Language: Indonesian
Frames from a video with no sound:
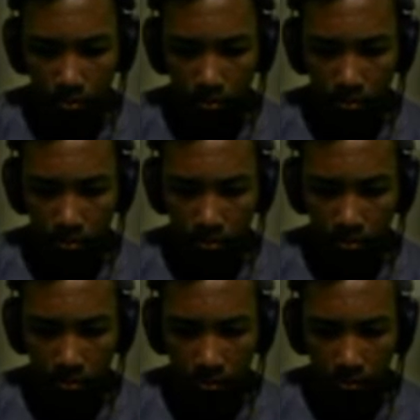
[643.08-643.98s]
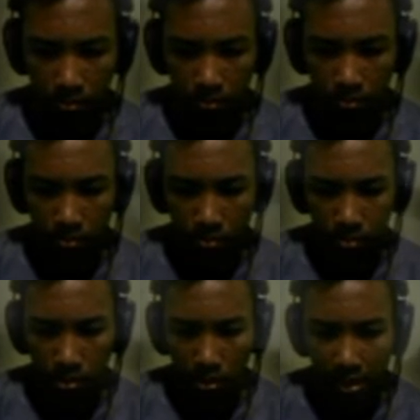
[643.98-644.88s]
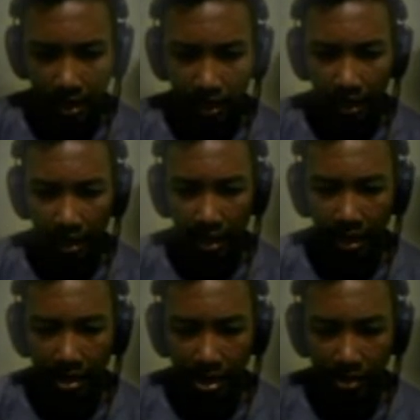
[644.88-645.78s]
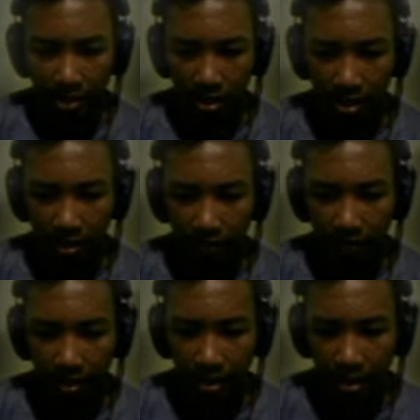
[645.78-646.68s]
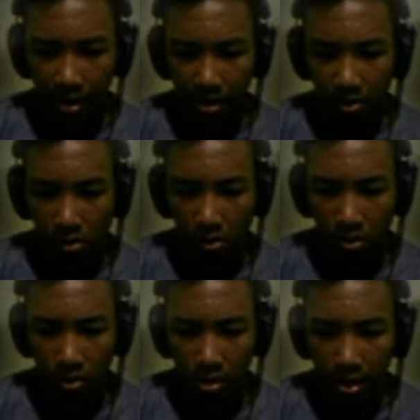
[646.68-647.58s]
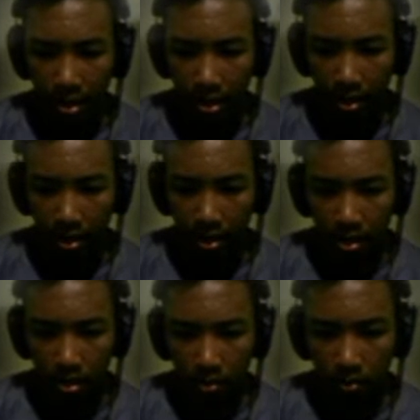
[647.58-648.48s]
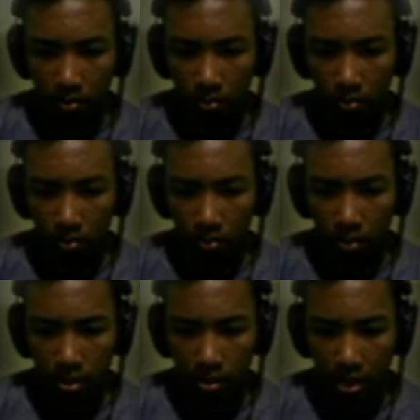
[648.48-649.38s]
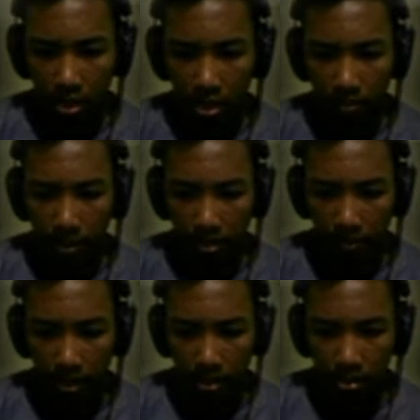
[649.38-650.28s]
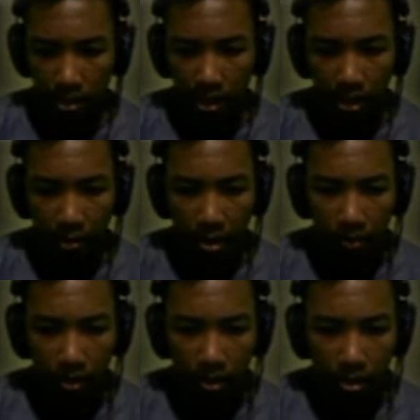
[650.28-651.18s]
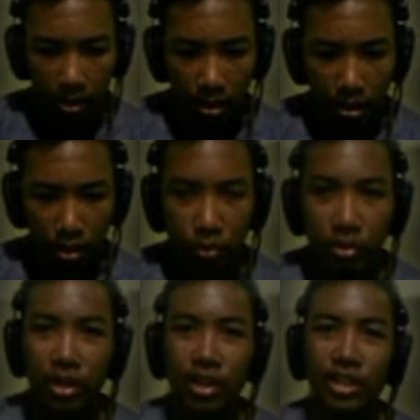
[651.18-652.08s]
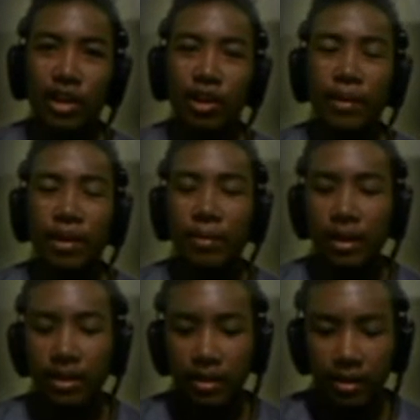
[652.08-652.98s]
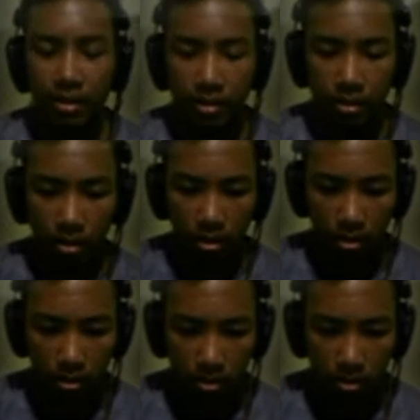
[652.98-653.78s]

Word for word: jalan hmm. jalan-jalan aja soalnya kita free run oh iya yeah. oh oh ini serangan laba-laba ini serangan laba-laba kan -laba. Nah, itu jaring-jaringnya banyak banget eh